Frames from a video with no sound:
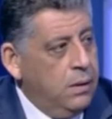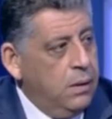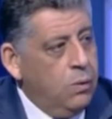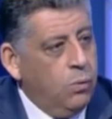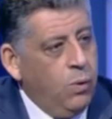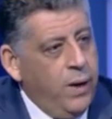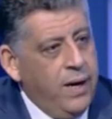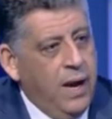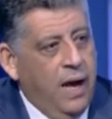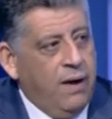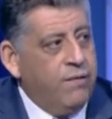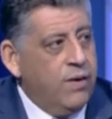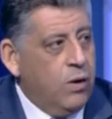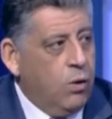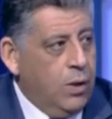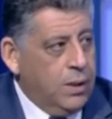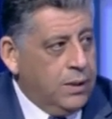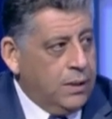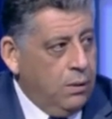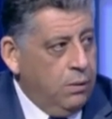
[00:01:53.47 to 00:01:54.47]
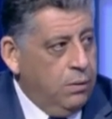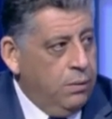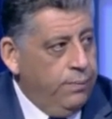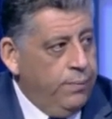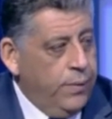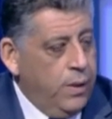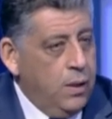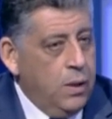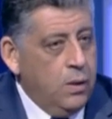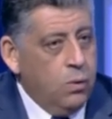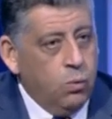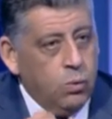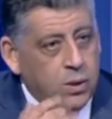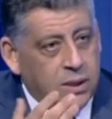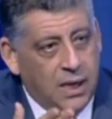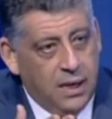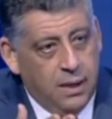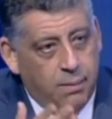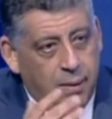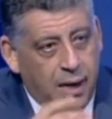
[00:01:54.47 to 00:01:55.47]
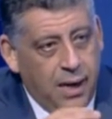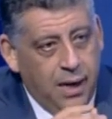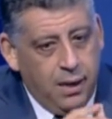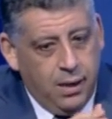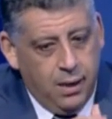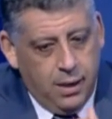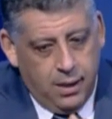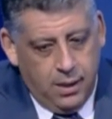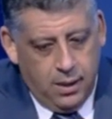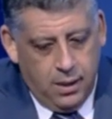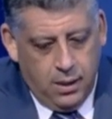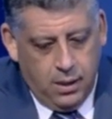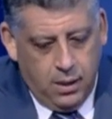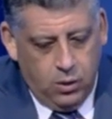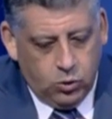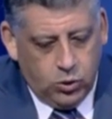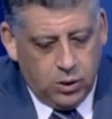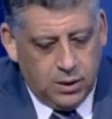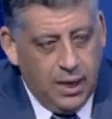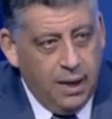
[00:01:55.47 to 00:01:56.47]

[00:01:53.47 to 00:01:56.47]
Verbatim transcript: واحنا عارفين كويس قوي وزي ما قال الاستاذ آه،